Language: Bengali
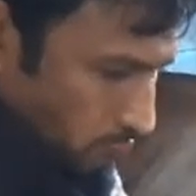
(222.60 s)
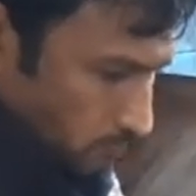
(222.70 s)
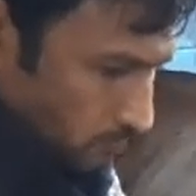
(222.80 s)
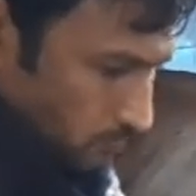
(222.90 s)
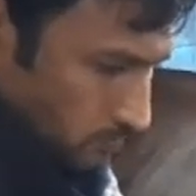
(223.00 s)

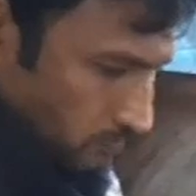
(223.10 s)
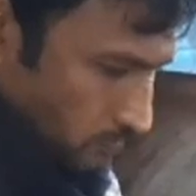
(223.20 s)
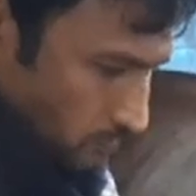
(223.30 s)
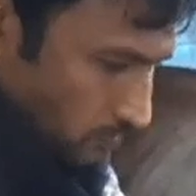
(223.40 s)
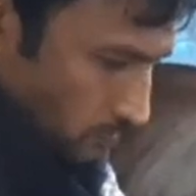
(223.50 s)
দড়িটা জানি
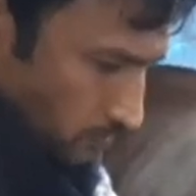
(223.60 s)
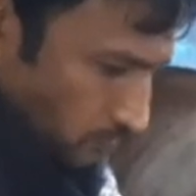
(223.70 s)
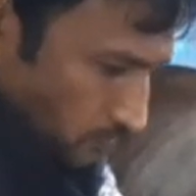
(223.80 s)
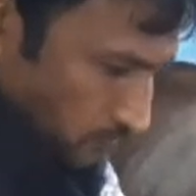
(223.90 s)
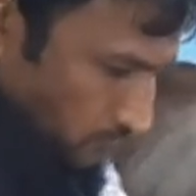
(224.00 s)
ফেসে না
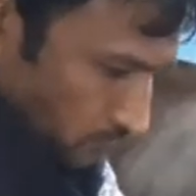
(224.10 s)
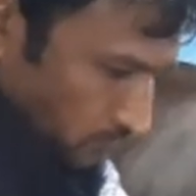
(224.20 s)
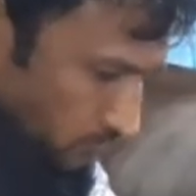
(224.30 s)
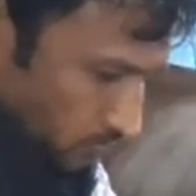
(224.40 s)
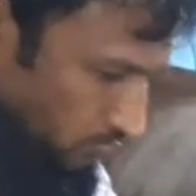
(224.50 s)
যায় এই
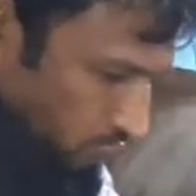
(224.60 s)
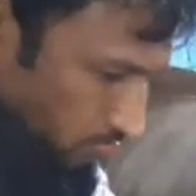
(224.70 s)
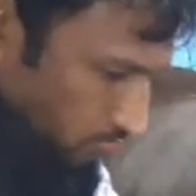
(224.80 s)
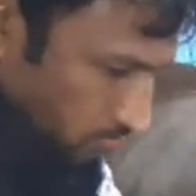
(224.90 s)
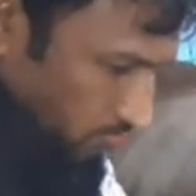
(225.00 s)
জন্য একটু
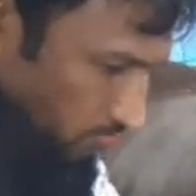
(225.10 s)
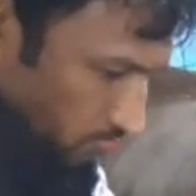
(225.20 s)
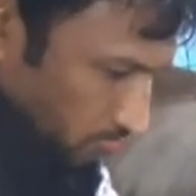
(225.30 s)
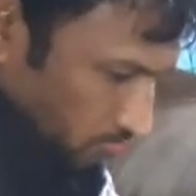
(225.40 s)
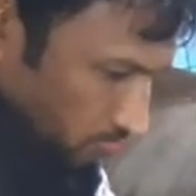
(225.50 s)

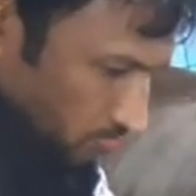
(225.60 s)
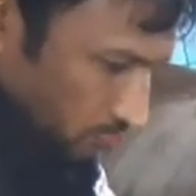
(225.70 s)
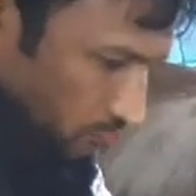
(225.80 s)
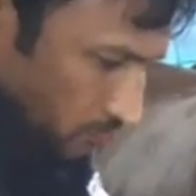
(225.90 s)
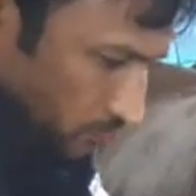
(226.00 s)

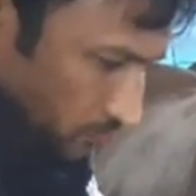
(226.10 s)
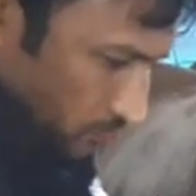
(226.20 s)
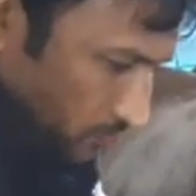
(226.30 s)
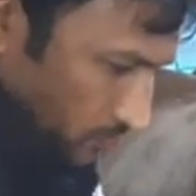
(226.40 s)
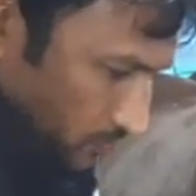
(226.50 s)
দড়িটা ই
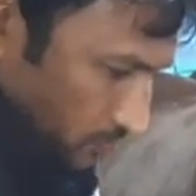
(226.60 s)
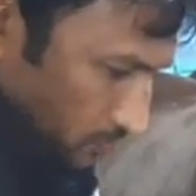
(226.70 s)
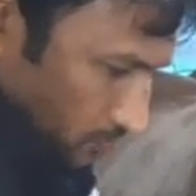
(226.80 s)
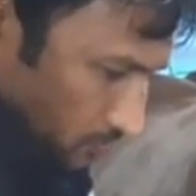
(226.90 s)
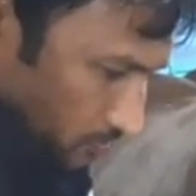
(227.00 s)
করে দাও
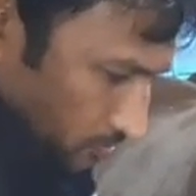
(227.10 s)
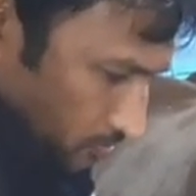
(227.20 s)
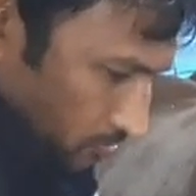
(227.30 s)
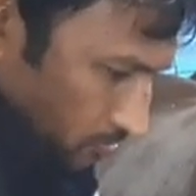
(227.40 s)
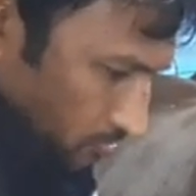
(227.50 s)
পুরানো
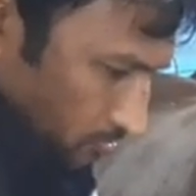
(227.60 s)
হচ্ছে